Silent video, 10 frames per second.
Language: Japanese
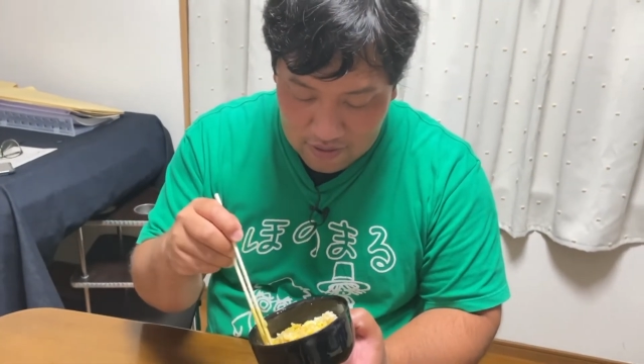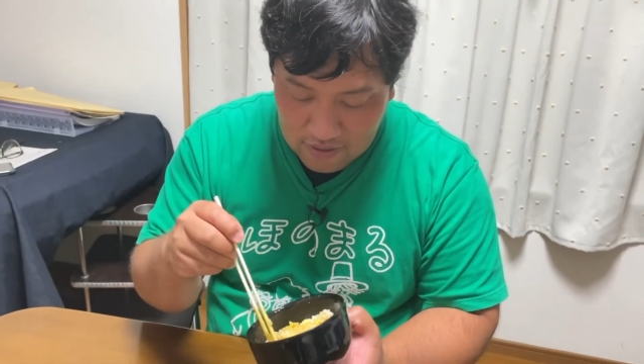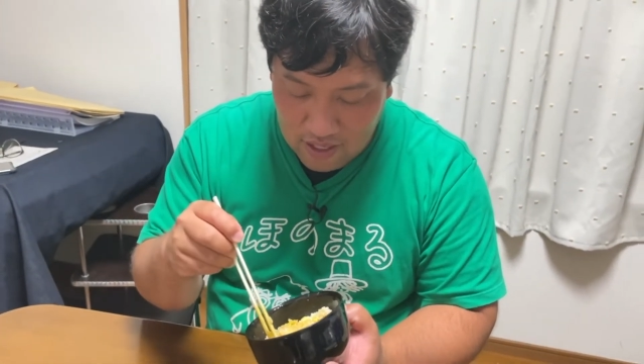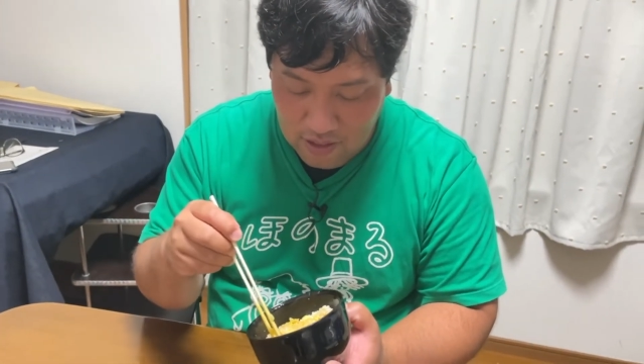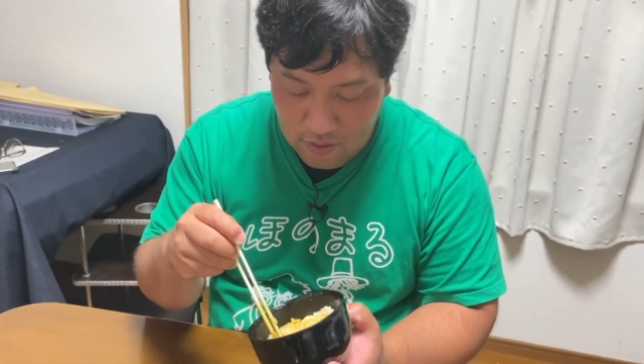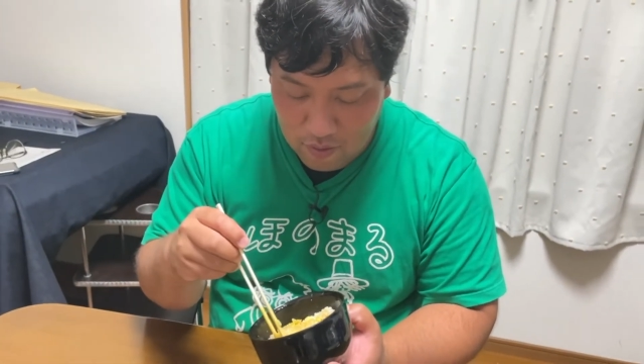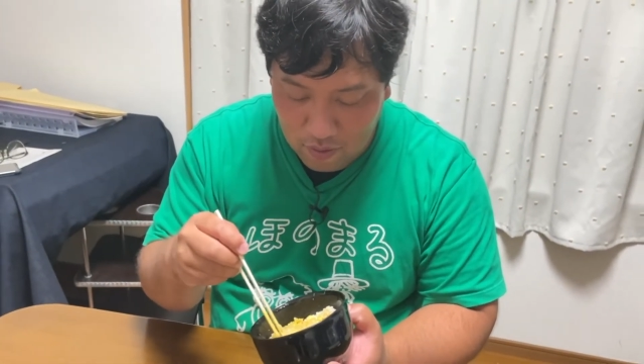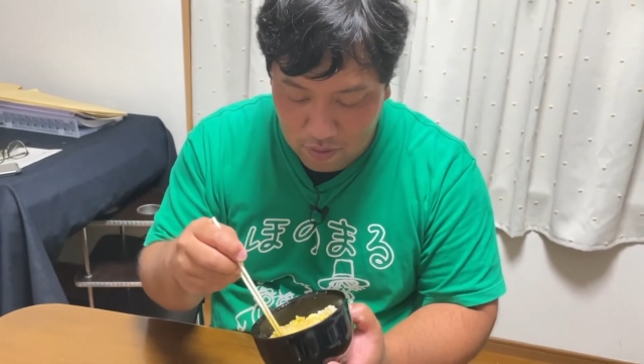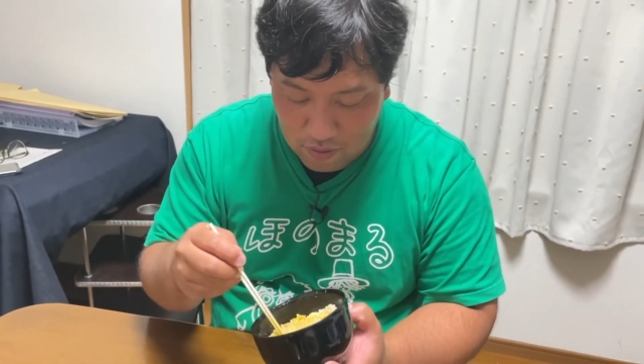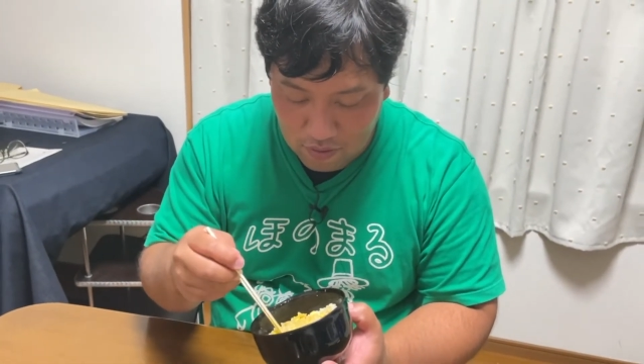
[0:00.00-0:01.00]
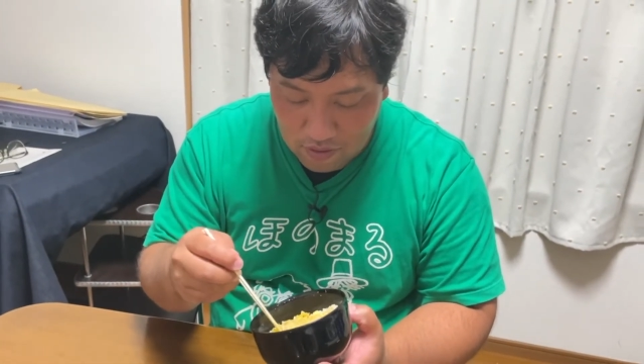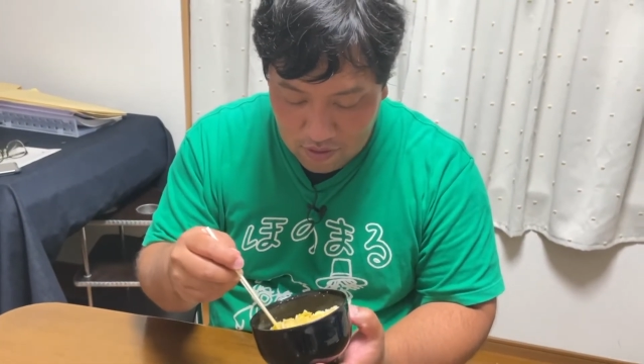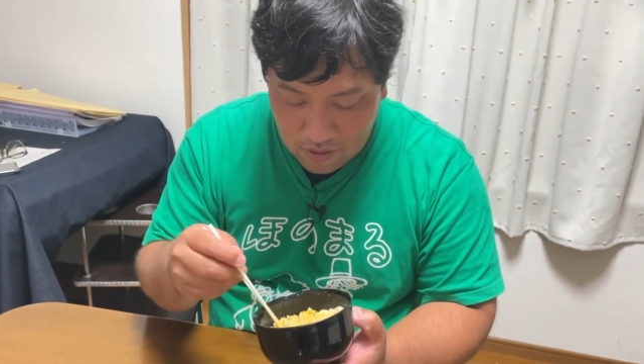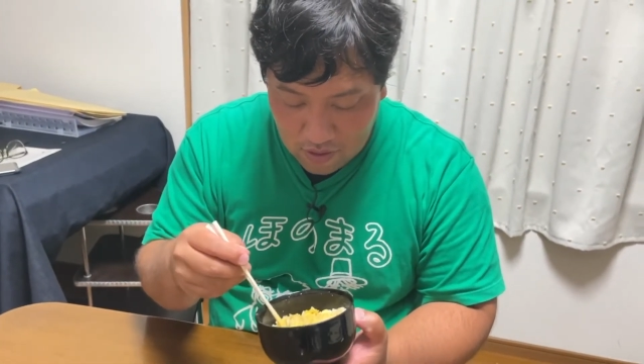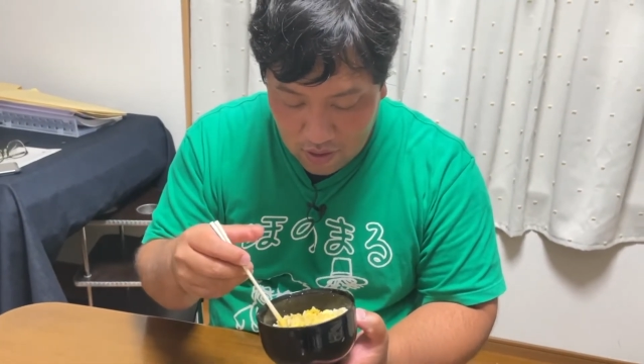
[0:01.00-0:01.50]
最高の
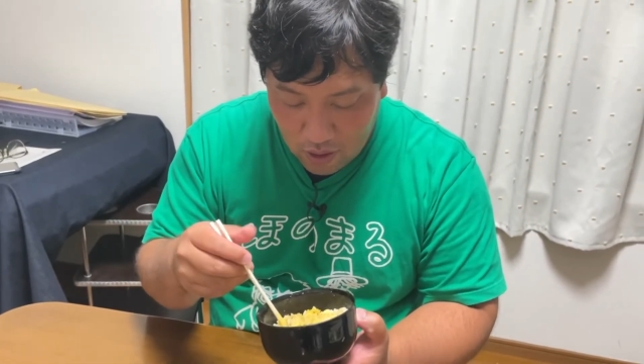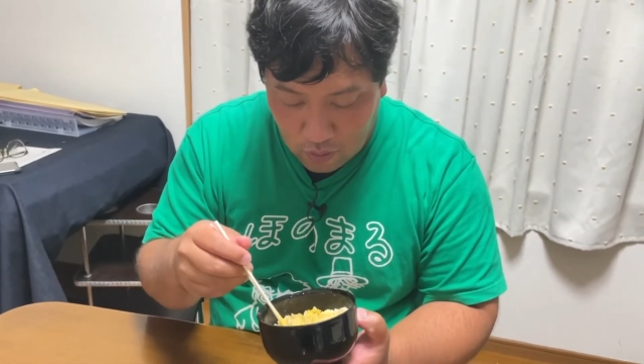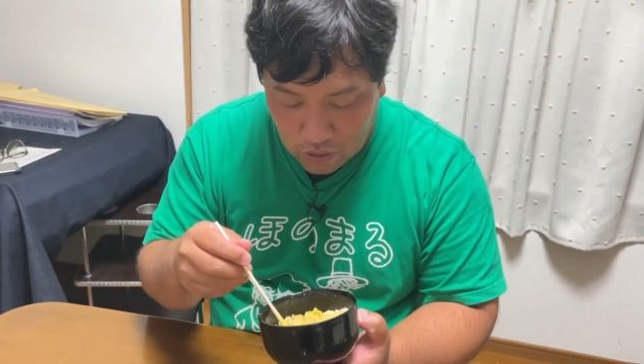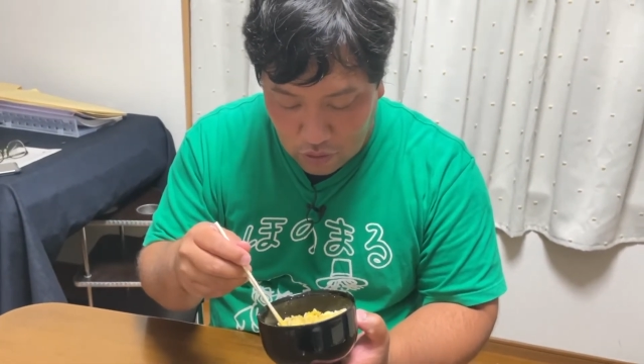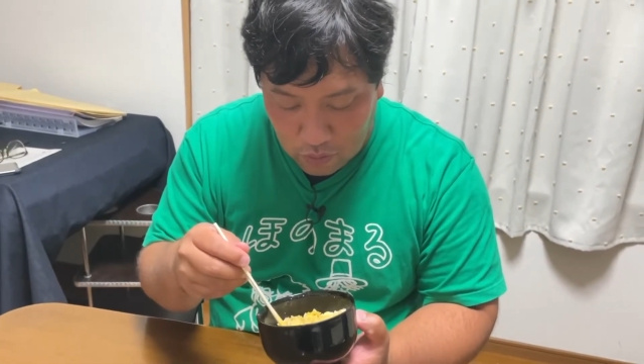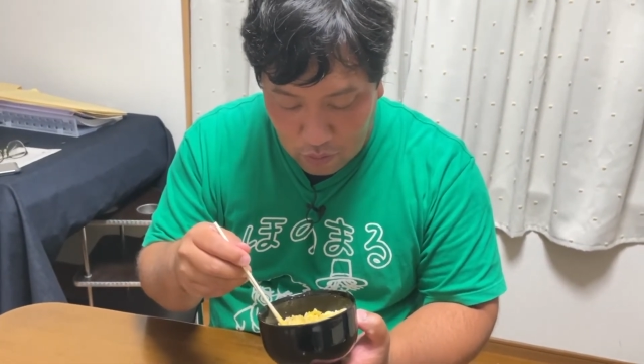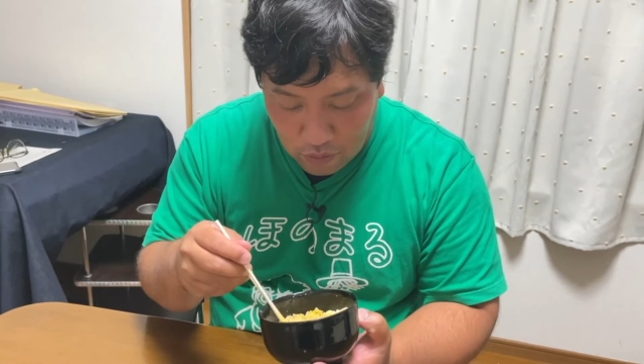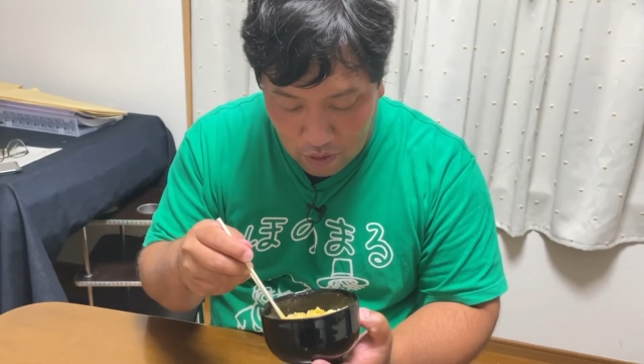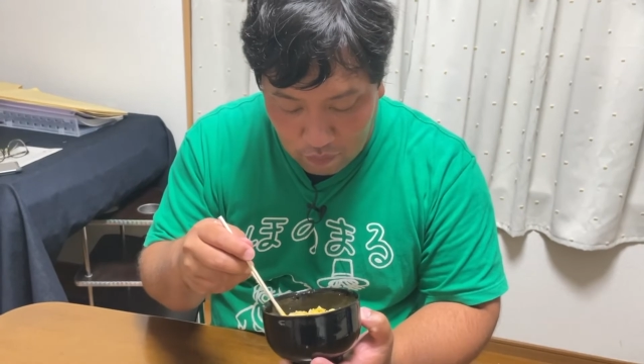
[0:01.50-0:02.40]
あの白身をね